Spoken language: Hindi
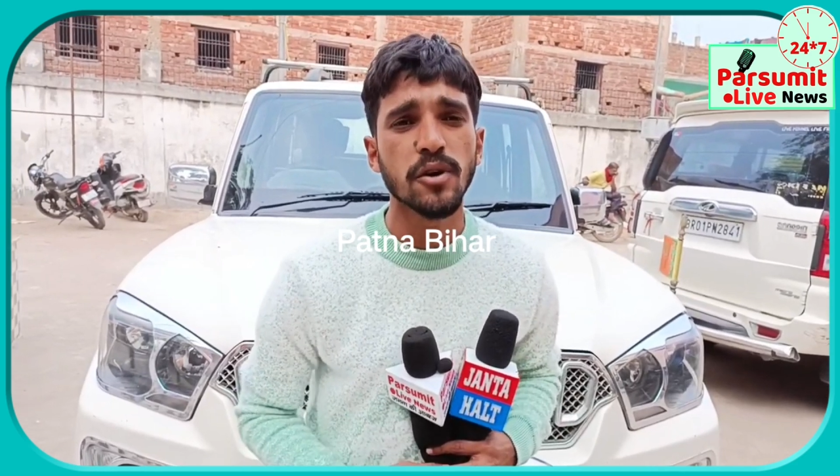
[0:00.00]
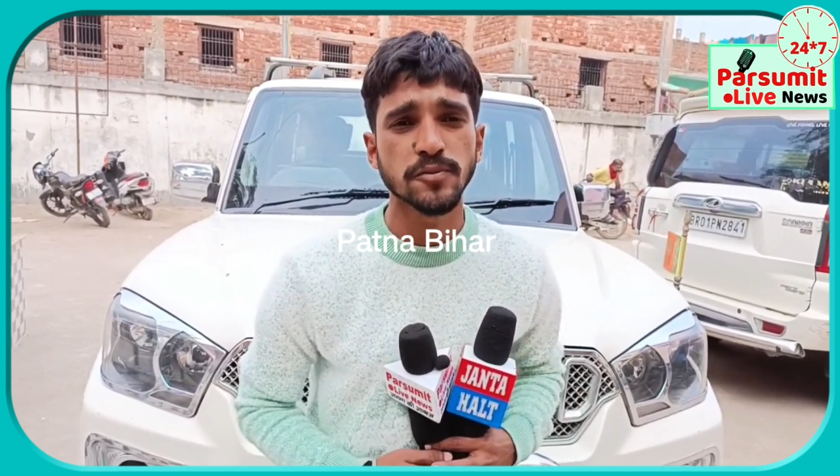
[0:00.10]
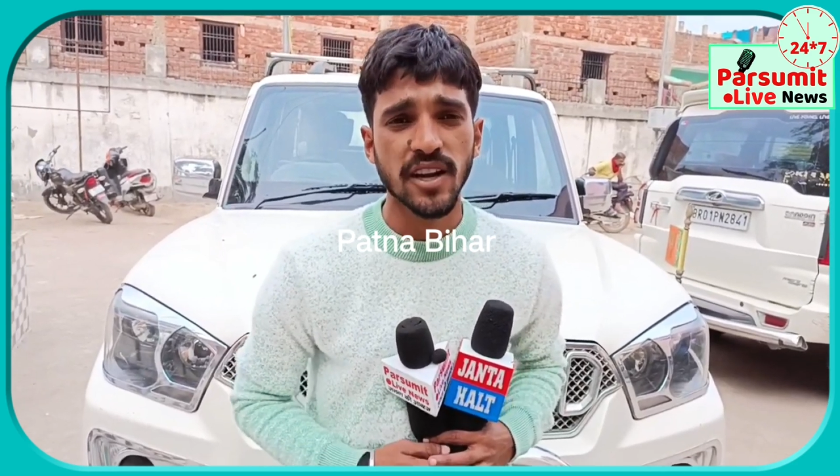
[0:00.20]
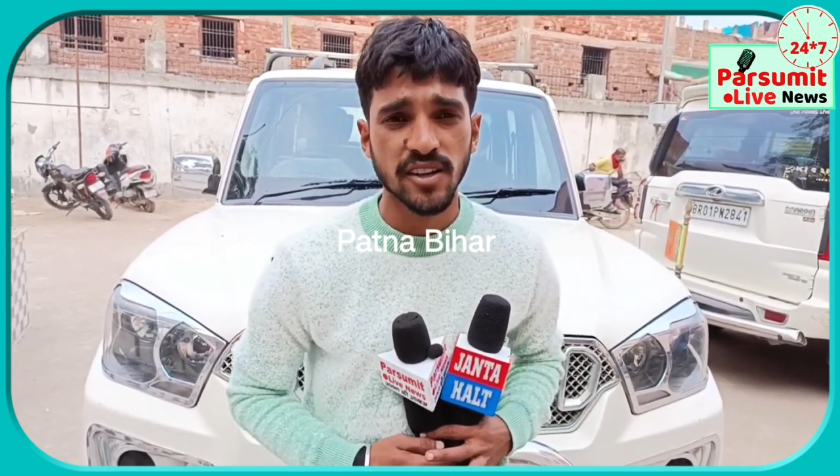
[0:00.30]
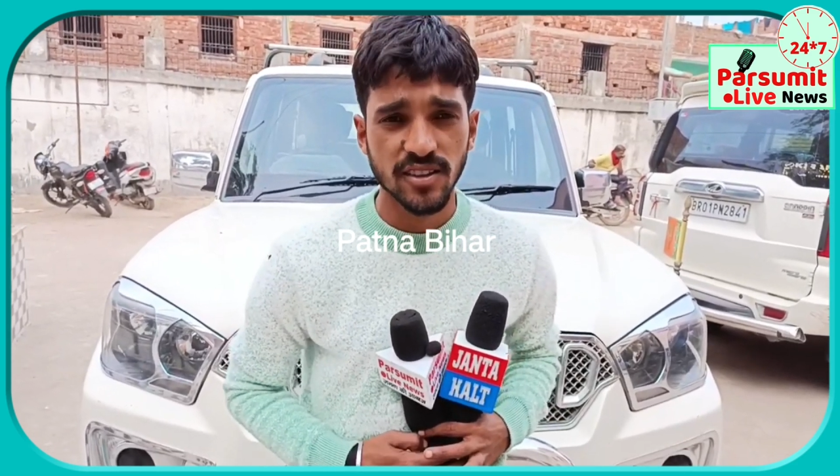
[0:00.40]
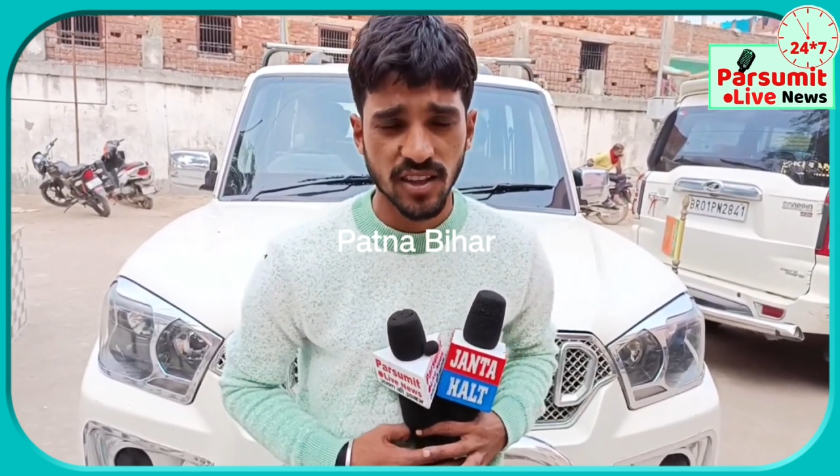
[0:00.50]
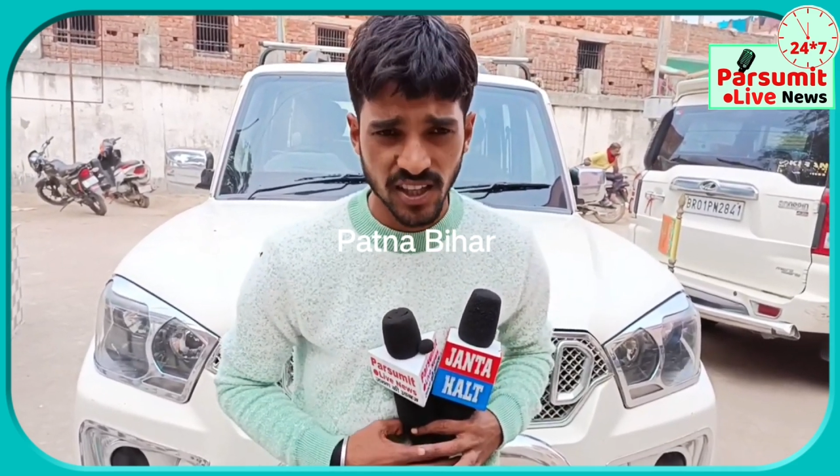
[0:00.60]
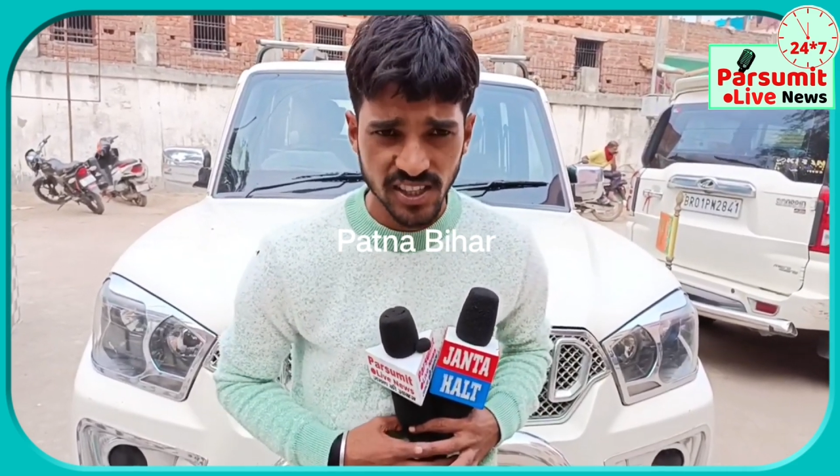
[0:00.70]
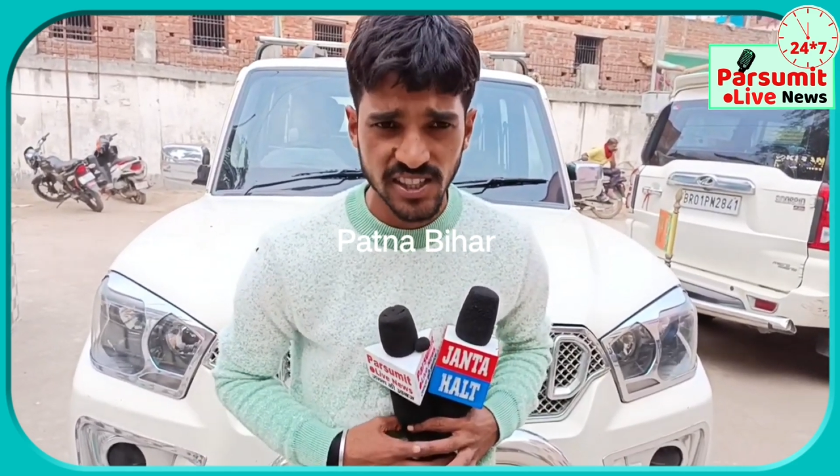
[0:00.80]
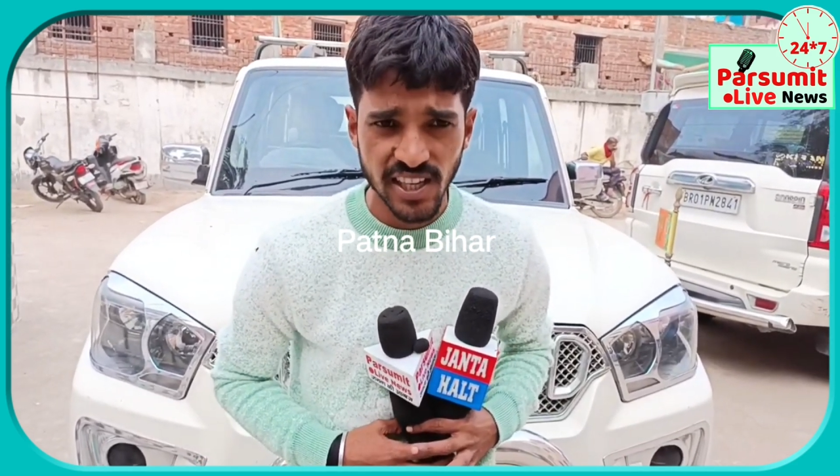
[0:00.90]
कॉमेंट बॉक्स में आकर
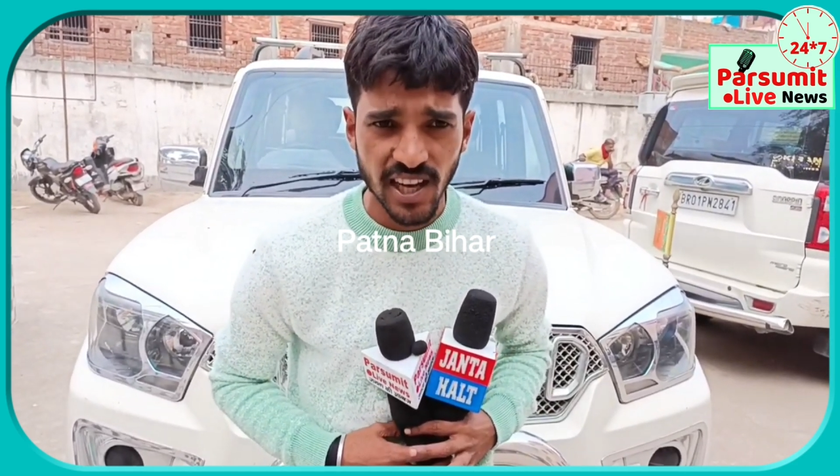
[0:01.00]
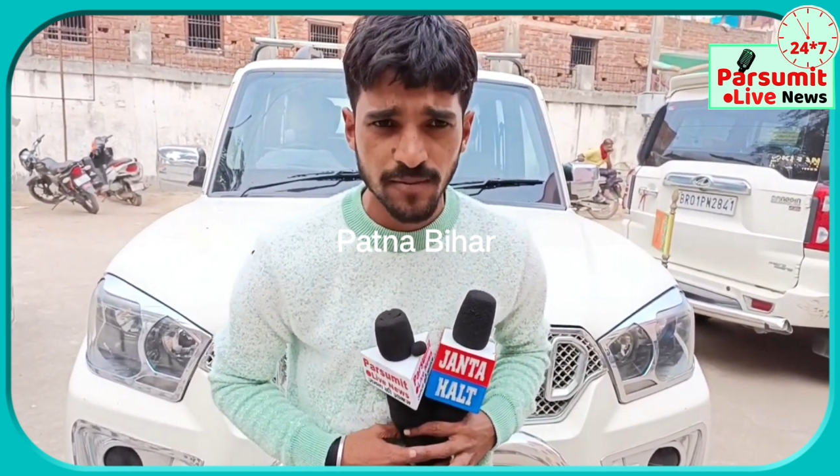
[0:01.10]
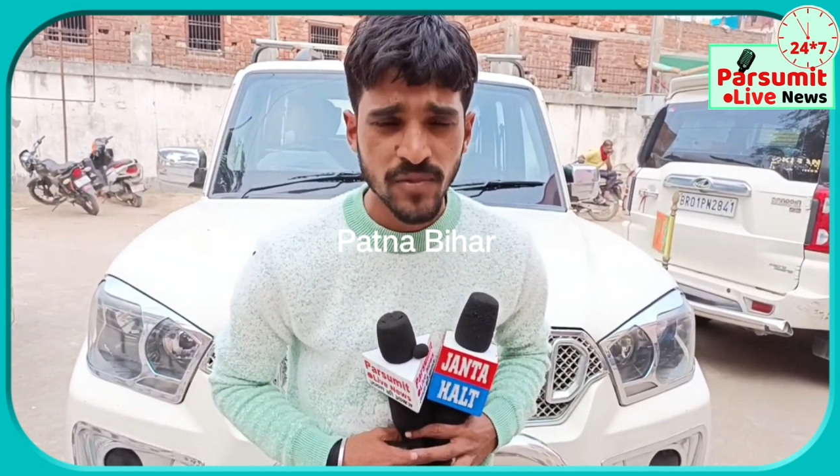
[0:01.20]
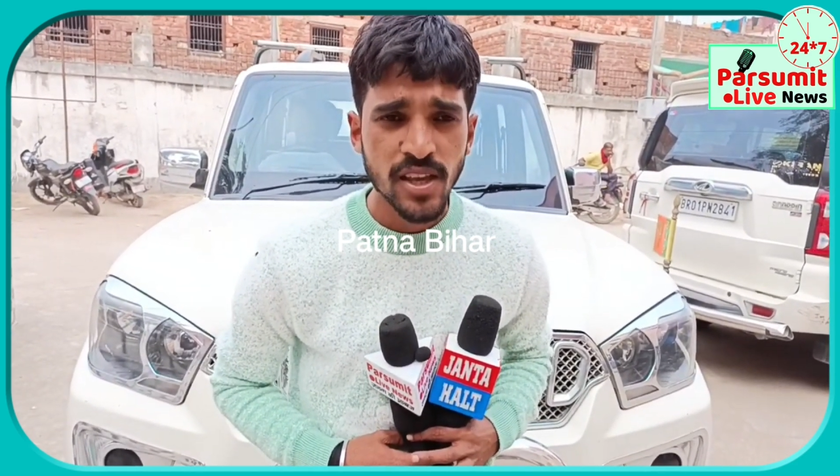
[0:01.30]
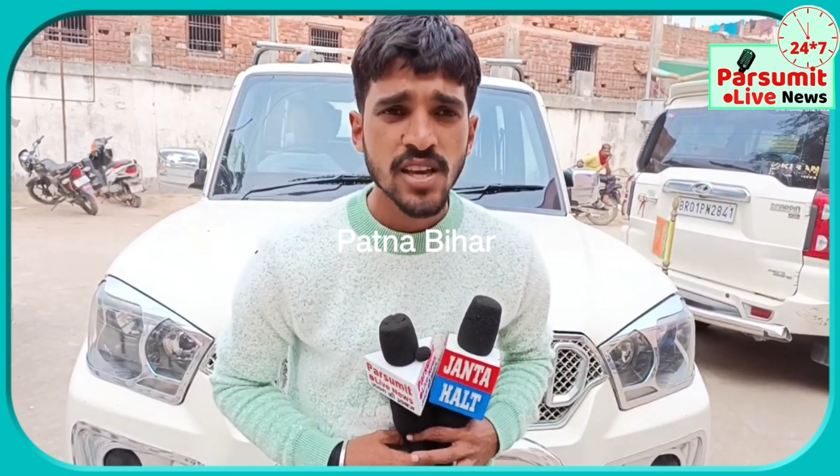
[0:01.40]
लिख दीजिएगा